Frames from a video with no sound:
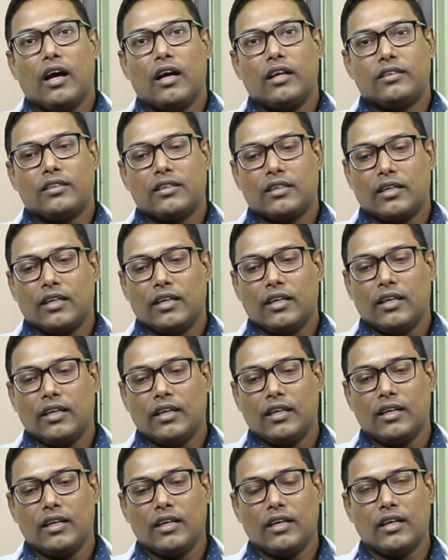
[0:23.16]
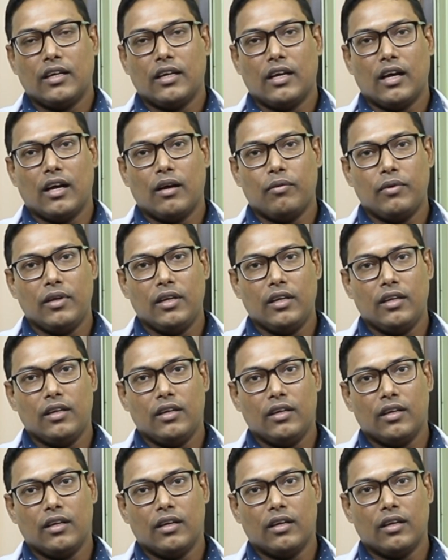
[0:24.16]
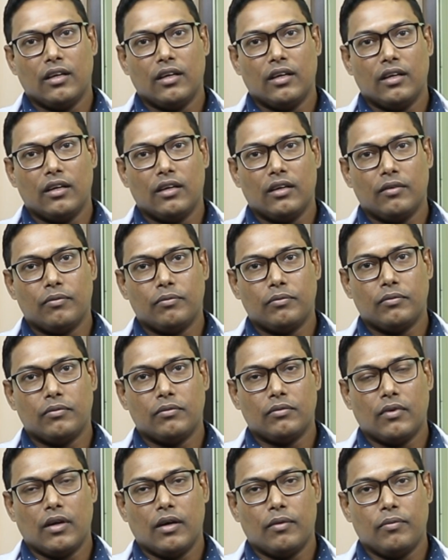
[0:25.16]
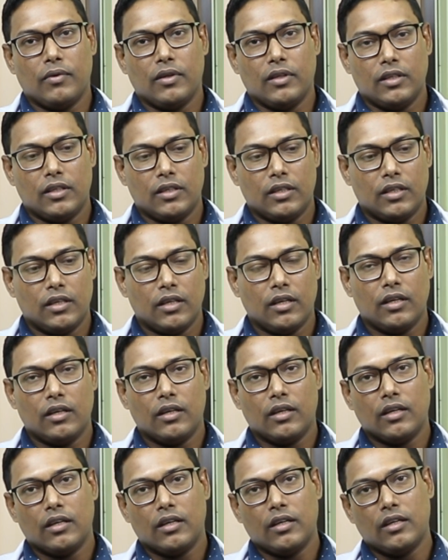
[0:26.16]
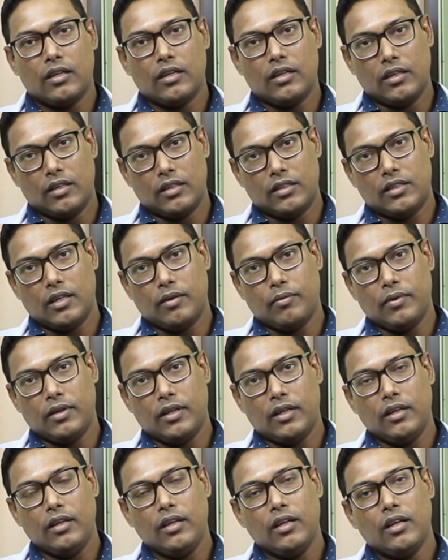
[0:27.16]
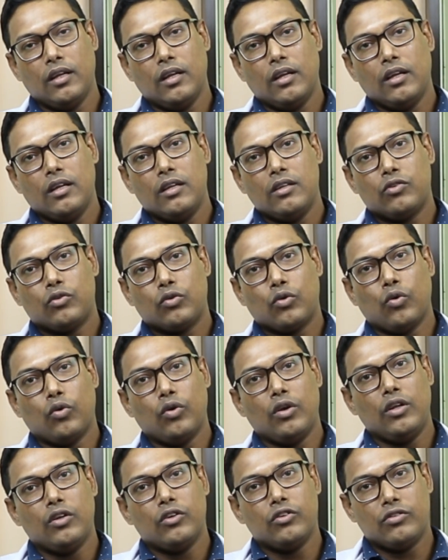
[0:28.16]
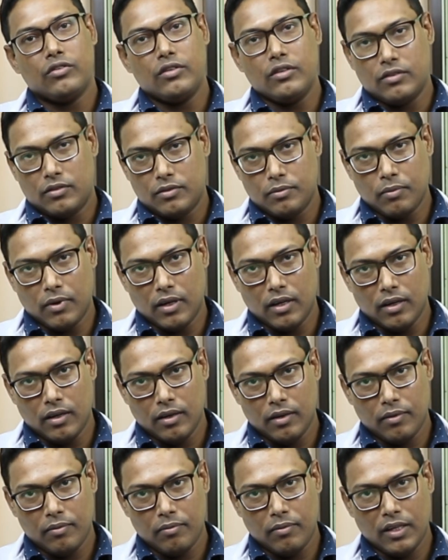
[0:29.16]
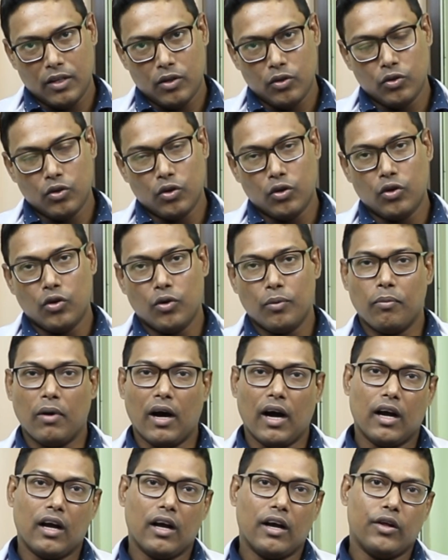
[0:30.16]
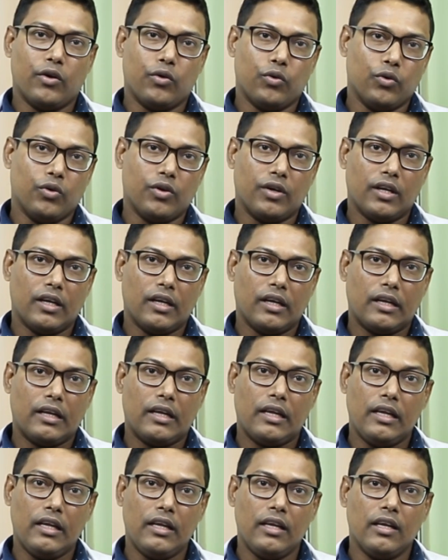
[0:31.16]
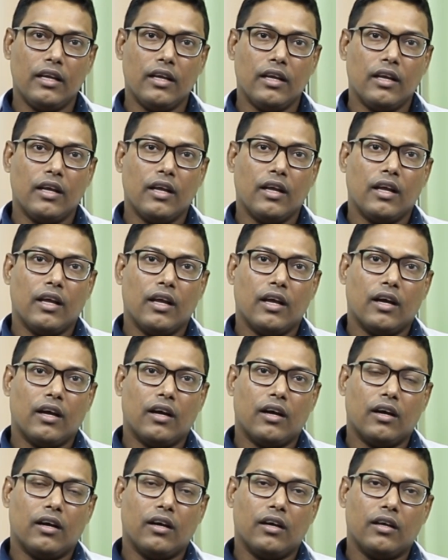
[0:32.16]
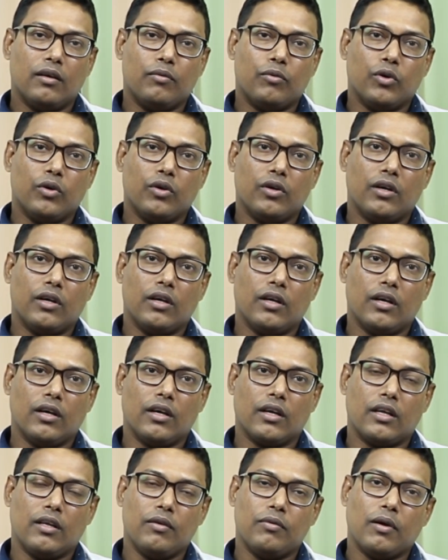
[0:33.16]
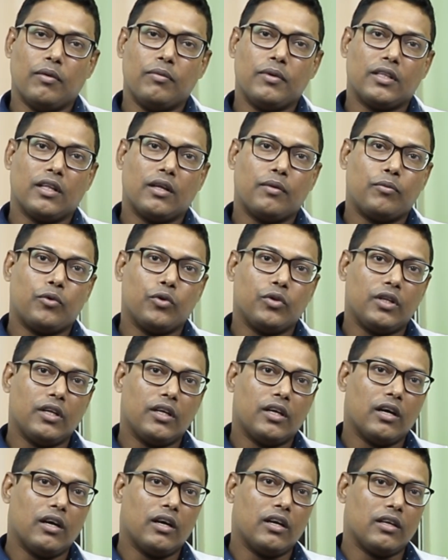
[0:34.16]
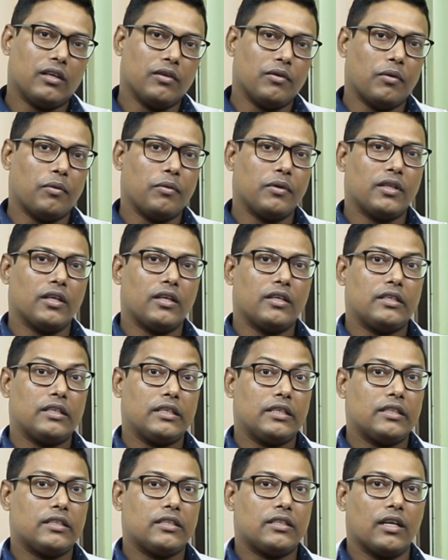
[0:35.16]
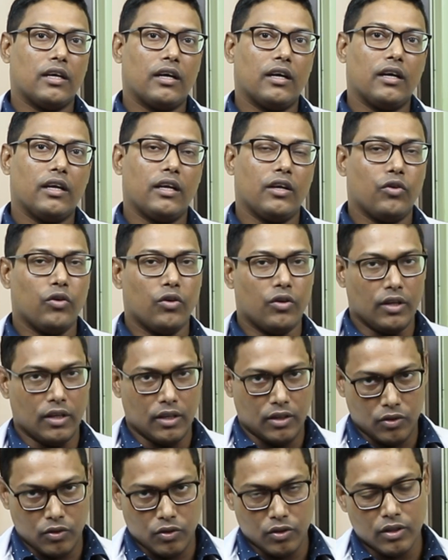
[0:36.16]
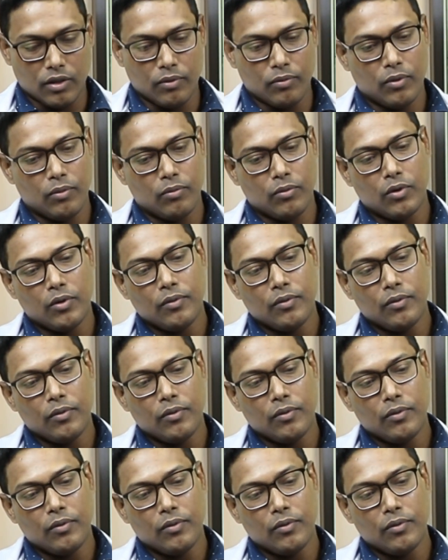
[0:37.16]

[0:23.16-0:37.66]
আজকে আমি আপনাদের সামনে স্কোলিওসিস বা মেরুদণ্ড বাঁকা রোগ কী এবং কিভাবে তার প্রতিকার কিভাবে তার চিকিৎসা এগুলো নিয়ে একটু কথা বলবো